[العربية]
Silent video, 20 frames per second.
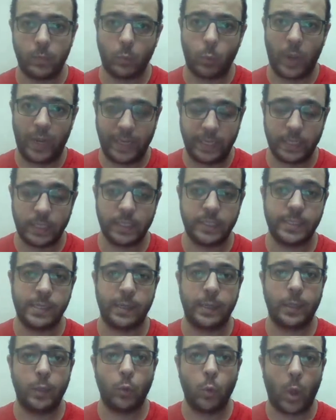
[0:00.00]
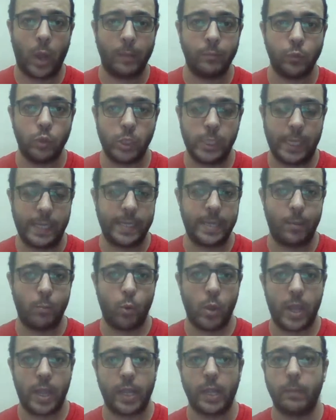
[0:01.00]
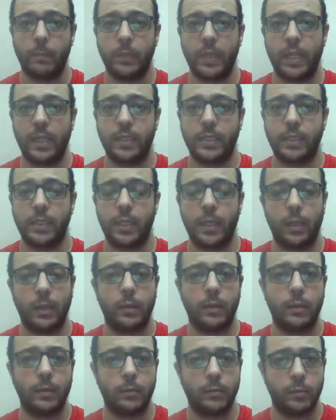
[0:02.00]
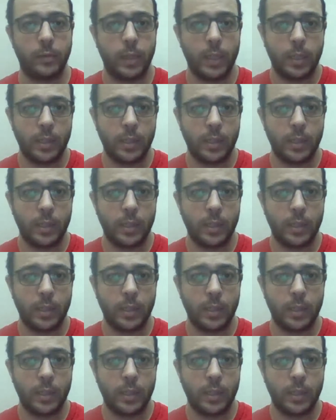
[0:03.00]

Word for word: وحيد سجله عبد يحيى مهاجم نادي آه،